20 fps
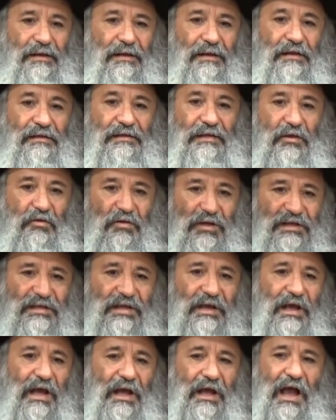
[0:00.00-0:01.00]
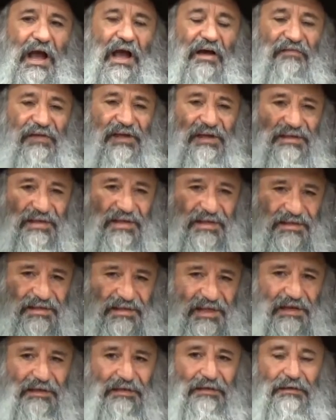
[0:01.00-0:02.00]
C'est le Yesarara avec ses
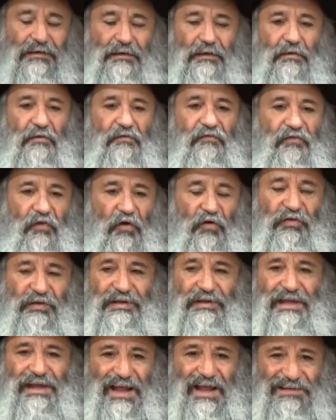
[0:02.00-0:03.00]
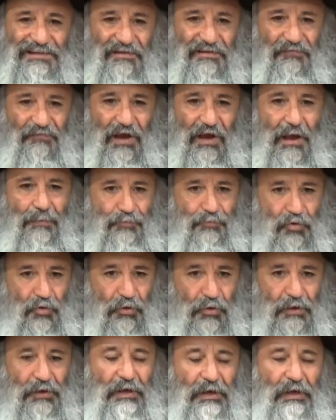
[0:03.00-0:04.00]
sept forces négatives,
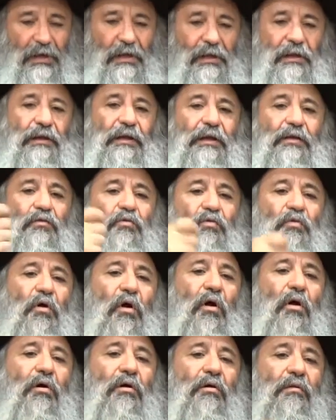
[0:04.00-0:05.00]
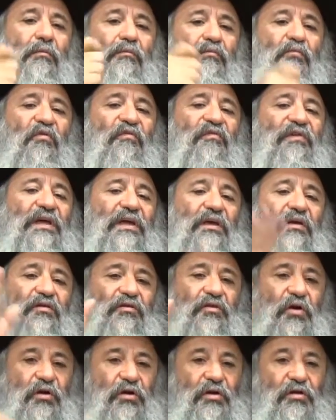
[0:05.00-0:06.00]
impures, qui nous rend mauvais
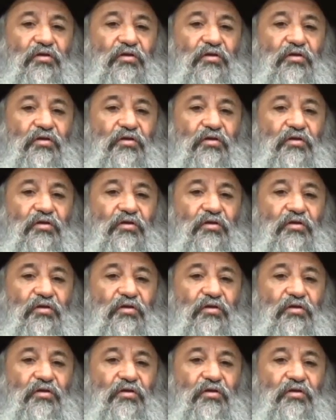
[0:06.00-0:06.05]
œil.